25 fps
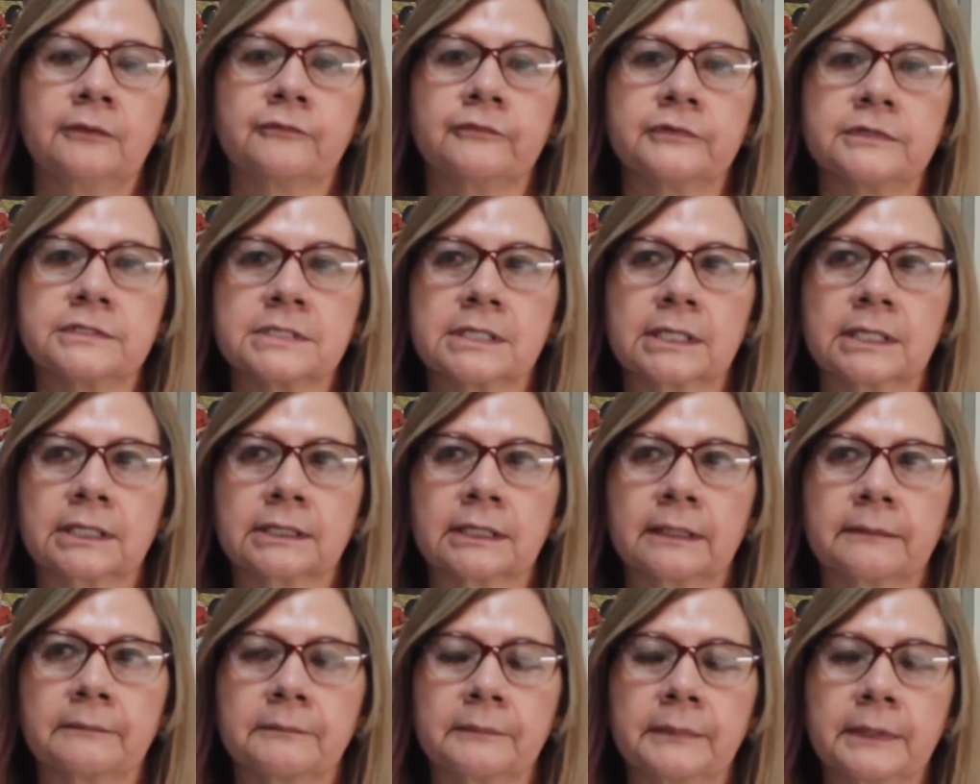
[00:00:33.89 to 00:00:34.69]

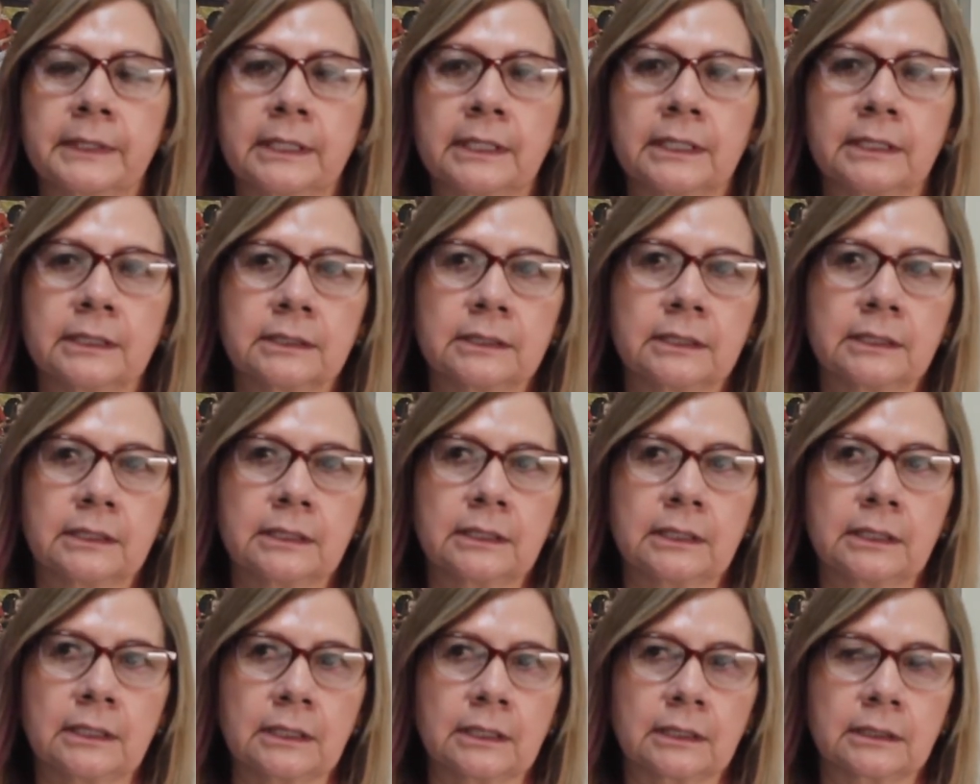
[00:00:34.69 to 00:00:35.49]
física también
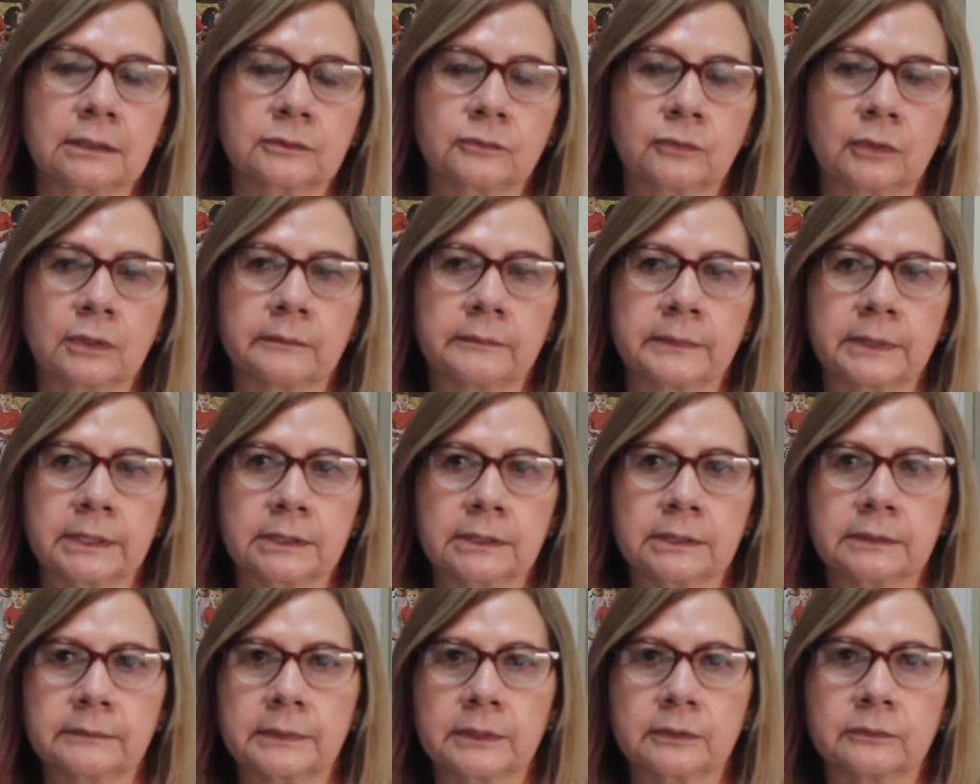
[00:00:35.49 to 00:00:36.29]
y
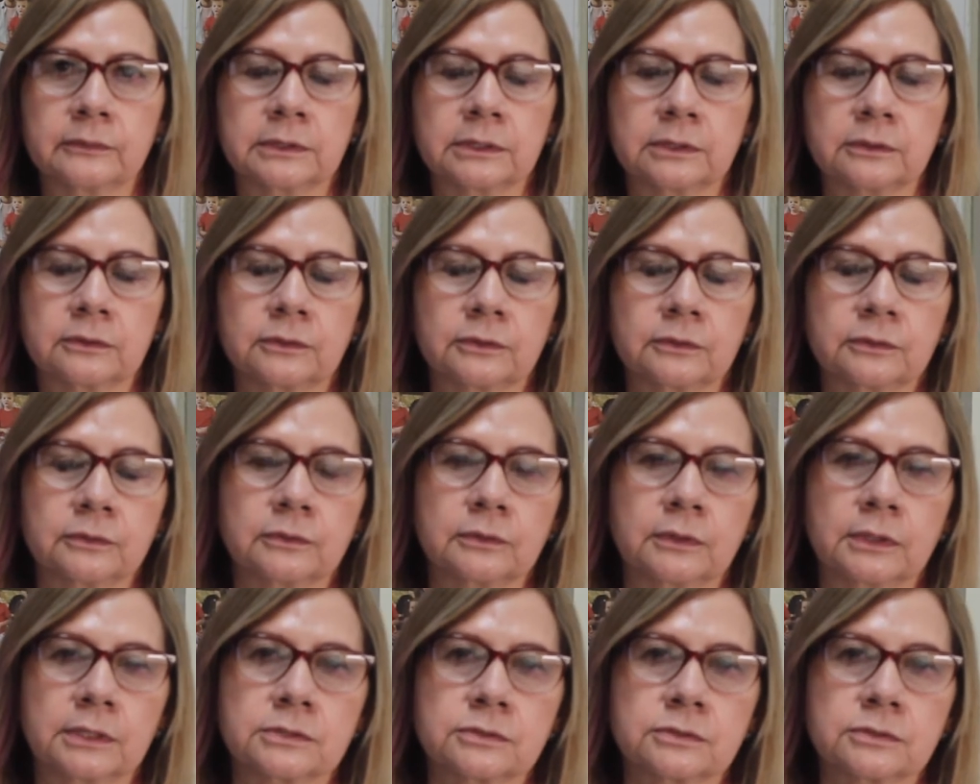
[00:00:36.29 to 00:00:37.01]
actualmente me encuentro